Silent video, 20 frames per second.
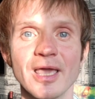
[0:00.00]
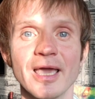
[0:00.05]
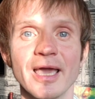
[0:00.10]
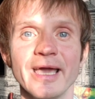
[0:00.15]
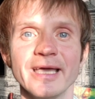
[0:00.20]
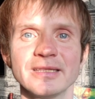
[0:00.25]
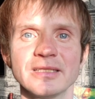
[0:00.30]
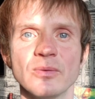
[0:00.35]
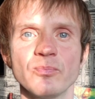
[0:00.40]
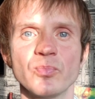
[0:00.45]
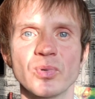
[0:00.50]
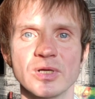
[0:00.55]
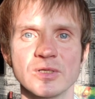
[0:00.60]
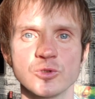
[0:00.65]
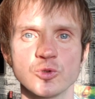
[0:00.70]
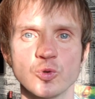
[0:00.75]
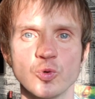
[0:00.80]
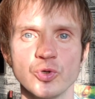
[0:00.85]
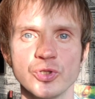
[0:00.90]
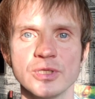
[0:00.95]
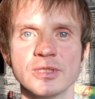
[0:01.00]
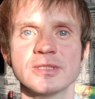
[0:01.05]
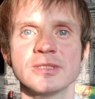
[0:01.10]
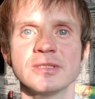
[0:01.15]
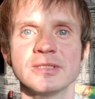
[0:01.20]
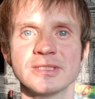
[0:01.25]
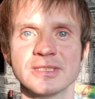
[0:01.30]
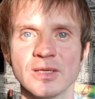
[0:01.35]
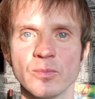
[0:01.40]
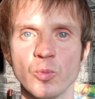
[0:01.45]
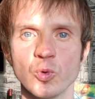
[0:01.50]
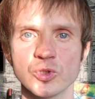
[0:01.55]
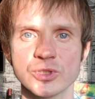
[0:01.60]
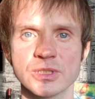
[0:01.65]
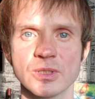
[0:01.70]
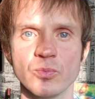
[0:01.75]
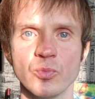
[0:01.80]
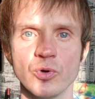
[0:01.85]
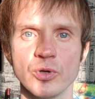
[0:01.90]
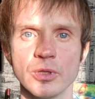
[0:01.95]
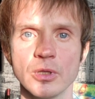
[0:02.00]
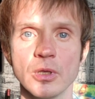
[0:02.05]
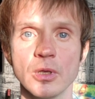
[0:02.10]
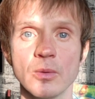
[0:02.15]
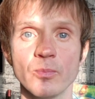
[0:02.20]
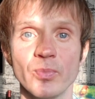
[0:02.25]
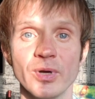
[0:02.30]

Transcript: Это происходит само собой.